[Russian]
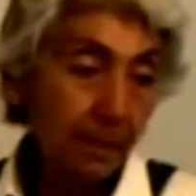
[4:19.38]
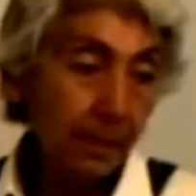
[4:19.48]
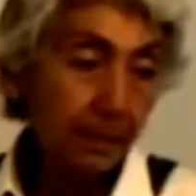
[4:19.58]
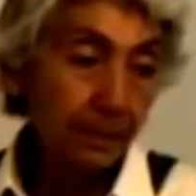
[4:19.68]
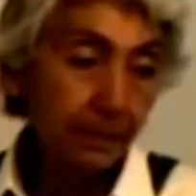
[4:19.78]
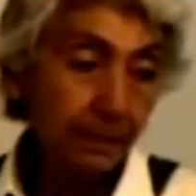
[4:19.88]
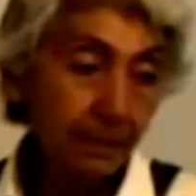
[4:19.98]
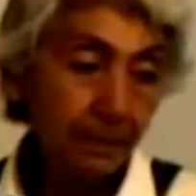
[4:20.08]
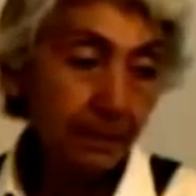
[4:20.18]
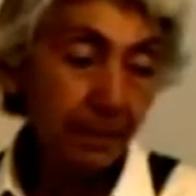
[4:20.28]
про
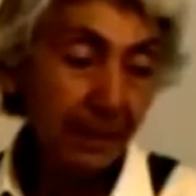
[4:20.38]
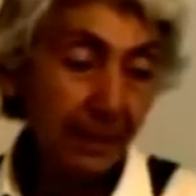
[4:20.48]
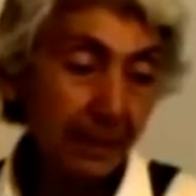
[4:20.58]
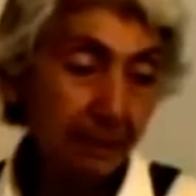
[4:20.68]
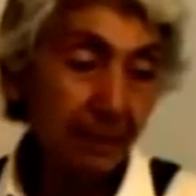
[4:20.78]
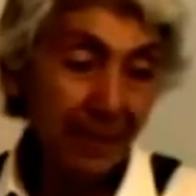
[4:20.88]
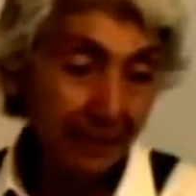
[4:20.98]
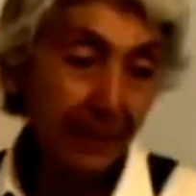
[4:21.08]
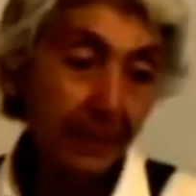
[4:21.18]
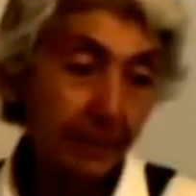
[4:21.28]

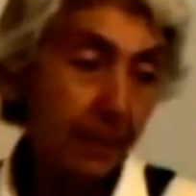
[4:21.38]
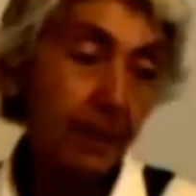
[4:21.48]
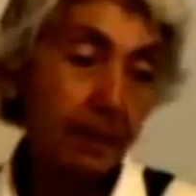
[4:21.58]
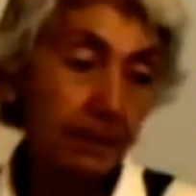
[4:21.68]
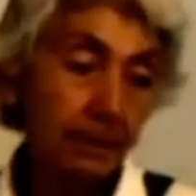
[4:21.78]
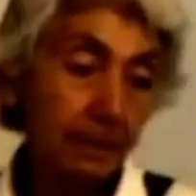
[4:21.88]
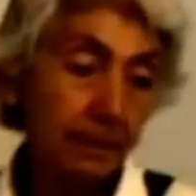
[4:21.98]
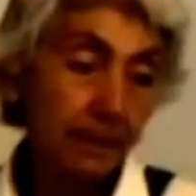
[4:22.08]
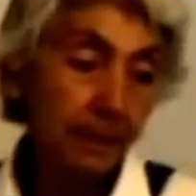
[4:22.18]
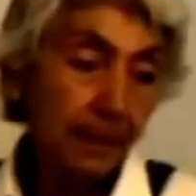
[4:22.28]
медведя и змея.
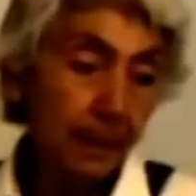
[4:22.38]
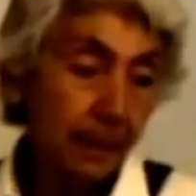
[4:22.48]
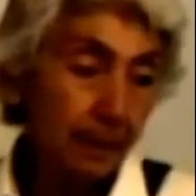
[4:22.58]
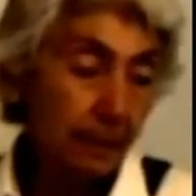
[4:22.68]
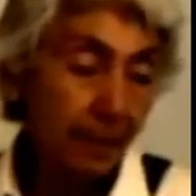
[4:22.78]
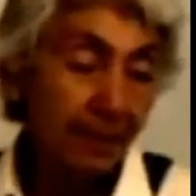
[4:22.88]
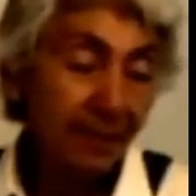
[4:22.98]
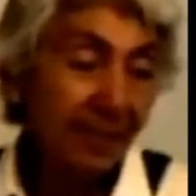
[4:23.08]
Вот